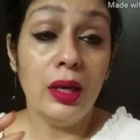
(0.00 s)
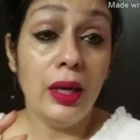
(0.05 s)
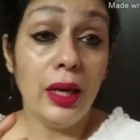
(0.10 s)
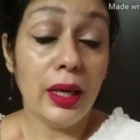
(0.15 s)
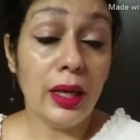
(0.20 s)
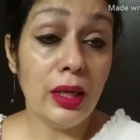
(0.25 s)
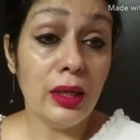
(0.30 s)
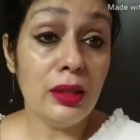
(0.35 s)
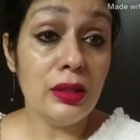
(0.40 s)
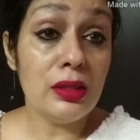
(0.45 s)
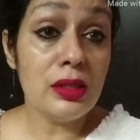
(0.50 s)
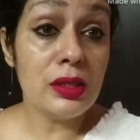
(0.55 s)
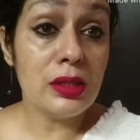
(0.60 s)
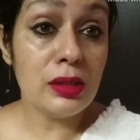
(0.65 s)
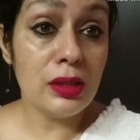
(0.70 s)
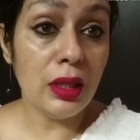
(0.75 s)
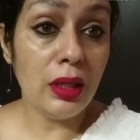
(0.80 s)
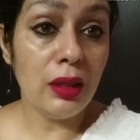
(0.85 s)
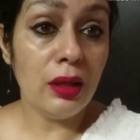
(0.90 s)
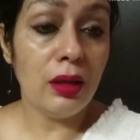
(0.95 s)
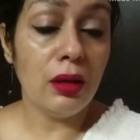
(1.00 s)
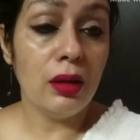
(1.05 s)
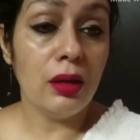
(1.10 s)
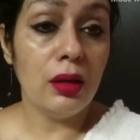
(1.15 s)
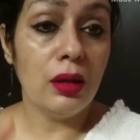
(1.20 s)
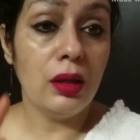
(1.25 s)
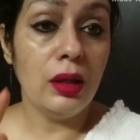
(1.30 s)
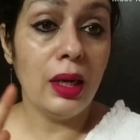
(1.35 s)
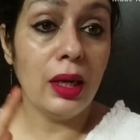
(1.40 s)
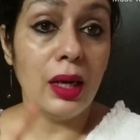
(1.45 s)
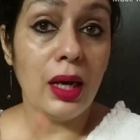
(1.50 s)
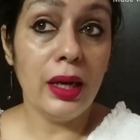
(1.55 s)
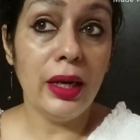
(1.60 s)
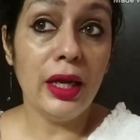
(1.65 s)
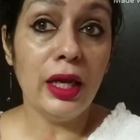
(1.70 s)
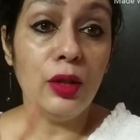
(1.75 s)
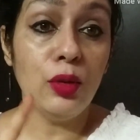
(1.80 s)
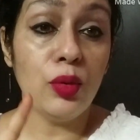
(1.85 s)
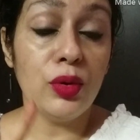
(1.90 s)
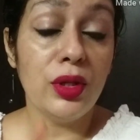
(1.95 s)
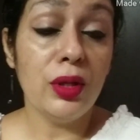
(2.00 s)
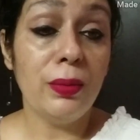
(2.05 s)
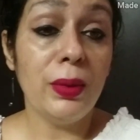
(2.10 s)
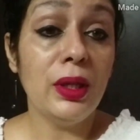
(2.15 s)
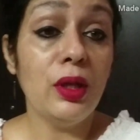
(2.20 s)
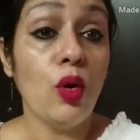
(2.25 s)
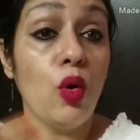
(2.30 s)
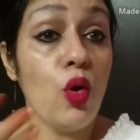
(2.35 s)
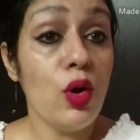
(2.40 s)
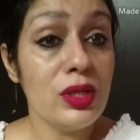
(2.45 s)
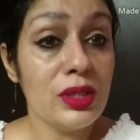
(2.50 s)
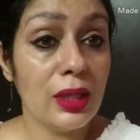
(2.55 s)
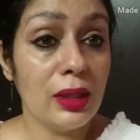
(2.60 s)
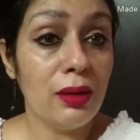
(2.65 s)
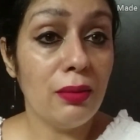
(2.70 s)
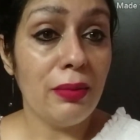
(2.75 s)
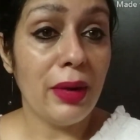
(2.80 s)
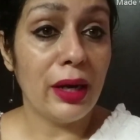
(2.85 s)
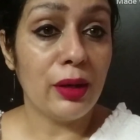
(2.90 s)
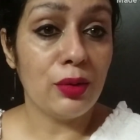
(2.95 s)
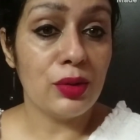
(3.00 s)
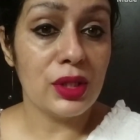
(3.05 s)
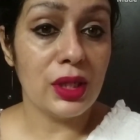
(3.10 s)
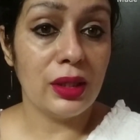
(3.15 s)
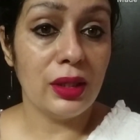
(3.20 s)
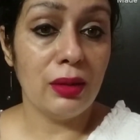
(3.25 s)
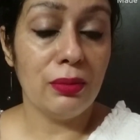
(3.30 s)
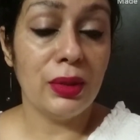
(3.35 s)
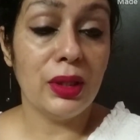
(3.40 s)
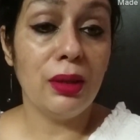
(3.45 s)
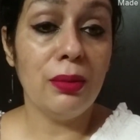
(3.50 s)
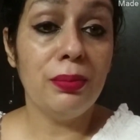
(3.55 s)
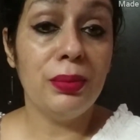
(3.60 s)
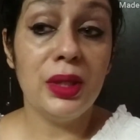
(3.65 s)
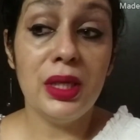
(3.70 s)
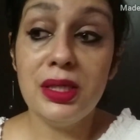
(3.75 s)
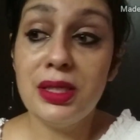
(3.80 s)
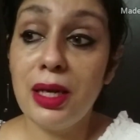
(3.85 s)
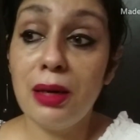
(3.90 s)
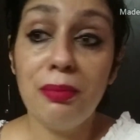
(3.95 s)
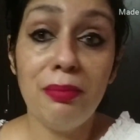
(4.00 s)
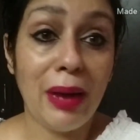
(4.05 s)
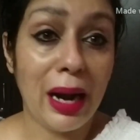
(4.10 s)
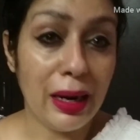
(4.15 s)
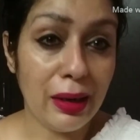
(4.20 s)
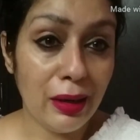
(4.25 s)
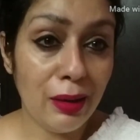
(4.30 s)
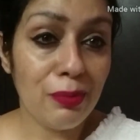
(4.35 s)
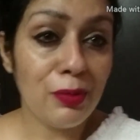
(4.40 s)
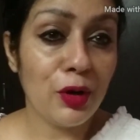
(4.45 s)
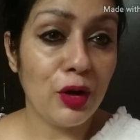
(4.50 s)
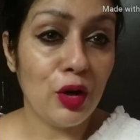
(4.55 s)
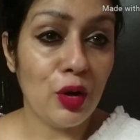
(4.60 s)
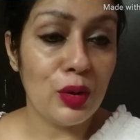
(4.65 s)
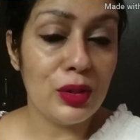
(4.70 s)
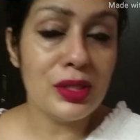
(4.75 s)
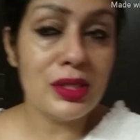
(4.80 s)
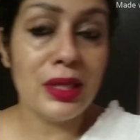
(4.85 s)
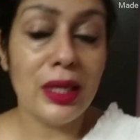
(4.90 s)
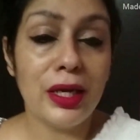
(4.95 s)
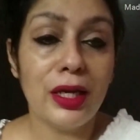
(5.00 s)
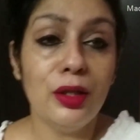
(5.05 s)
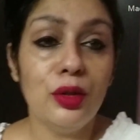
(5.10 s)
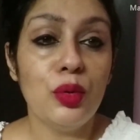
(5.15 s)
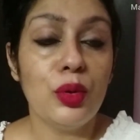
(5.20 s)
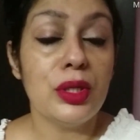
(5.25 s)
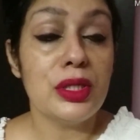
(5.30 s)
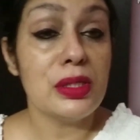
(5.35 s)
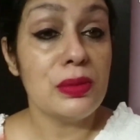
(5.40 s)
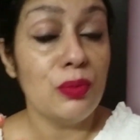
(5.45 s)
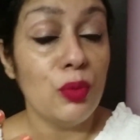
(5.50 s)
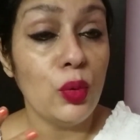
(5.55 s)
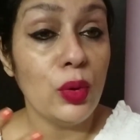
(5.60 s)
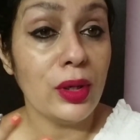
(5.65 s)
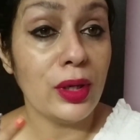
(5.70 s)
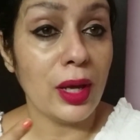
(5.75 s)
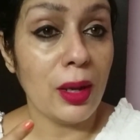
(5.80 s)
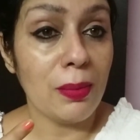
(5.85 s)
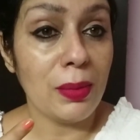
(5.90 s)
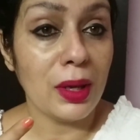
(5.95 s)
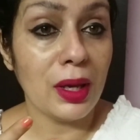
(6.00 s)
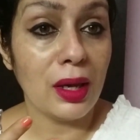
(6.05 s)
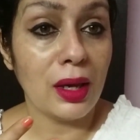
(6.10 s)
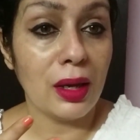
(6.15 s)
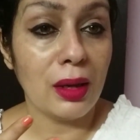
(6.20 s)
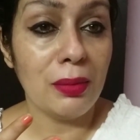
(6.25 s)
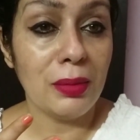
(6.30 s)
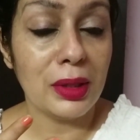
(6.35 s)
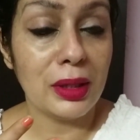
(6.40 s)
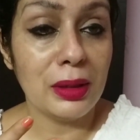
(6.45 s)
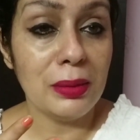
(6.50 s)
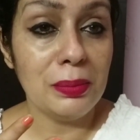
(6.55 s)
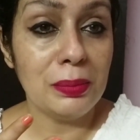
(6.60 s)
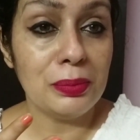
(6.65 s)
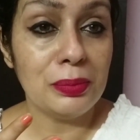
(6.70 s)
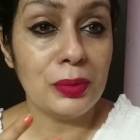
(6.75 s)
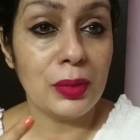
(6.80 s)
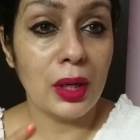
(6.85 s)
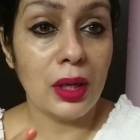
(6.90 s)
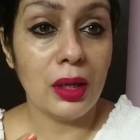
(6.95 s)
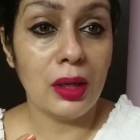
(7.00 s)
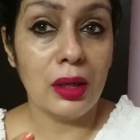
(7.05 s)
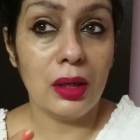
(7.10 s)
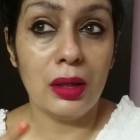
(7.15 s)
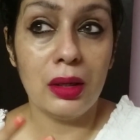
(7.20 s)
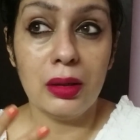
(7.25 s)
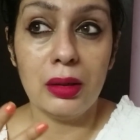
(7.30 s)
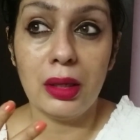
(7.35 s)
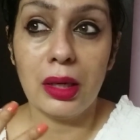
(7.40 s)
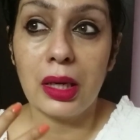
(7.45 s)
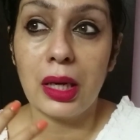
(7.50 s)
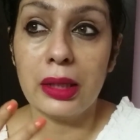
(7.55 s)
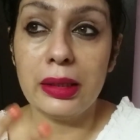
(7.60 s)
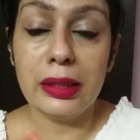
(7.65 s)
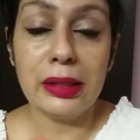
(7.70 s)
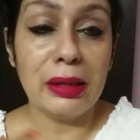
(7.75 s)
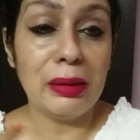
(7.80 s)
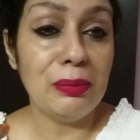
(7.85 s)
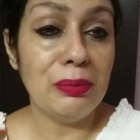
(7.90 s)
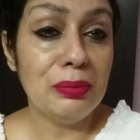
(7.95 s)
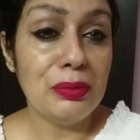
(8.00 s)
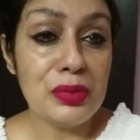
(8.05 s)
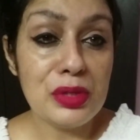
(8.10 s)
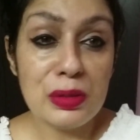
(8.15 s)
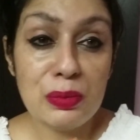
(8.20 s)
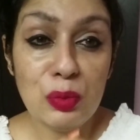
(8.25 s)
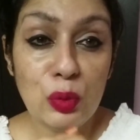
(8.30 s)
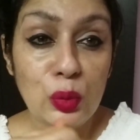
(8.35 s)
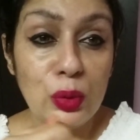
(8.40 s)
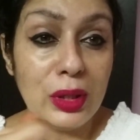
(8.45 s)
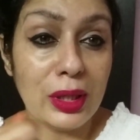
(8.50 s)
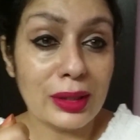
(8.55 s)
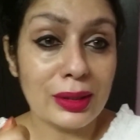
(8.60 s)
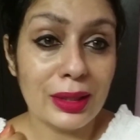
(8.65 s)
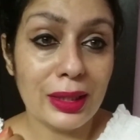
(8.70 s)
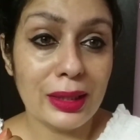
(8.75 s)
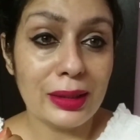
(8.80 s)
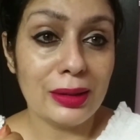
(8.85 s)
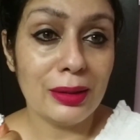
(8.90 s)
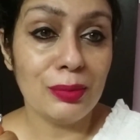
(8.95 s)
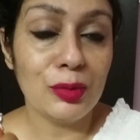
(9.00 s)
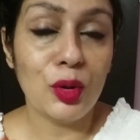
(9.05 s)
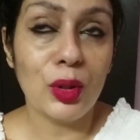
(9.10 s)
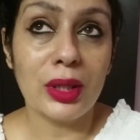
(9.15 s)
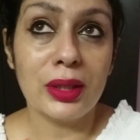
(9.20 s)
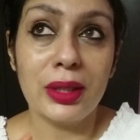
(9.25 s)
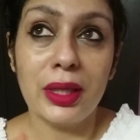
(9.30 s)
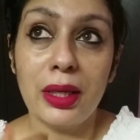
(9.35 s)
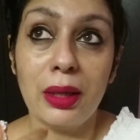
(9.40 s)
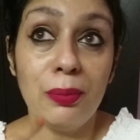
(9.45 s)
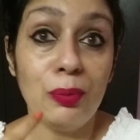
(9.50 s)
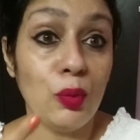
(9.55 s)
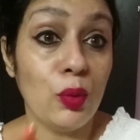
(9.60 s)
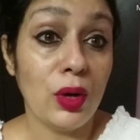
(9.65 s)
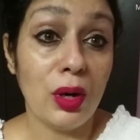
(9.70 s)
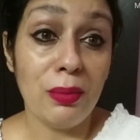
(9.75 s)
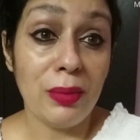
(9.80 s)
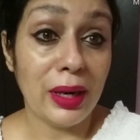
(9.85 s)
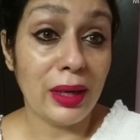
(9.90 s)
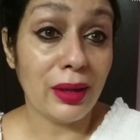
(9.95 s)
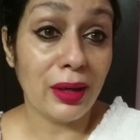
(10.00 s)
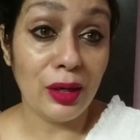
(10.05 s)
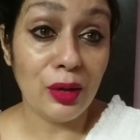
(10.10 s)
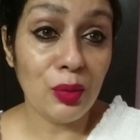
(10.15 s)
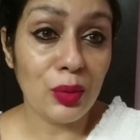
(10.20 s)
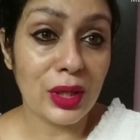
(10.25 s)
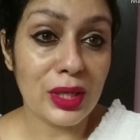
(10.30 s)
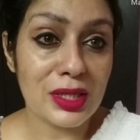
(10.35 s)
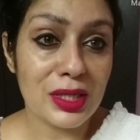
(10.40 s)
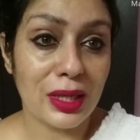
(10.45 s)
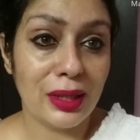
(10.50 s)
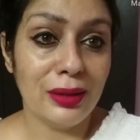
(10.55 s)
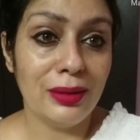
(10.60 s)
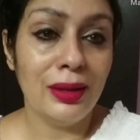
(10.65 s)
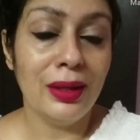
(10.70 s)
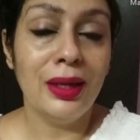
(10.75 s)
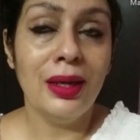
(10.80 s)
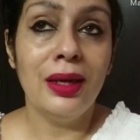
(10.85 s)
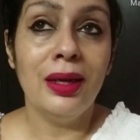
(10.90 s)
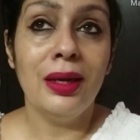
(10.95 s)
लेकिन स्टिल लगाने के थोड़ी देर बाद और ज़्यादा मैट हो जाता है मतलब दीज आर मैट लिप क्रियॉन्स लेकिन थोड़े स्मूथ टाइप के हैं मतलब आ, लगाते टाइम स्मूथ लगता है एकदम तो लगता है कि पूरा मैट नहीं होगा शायद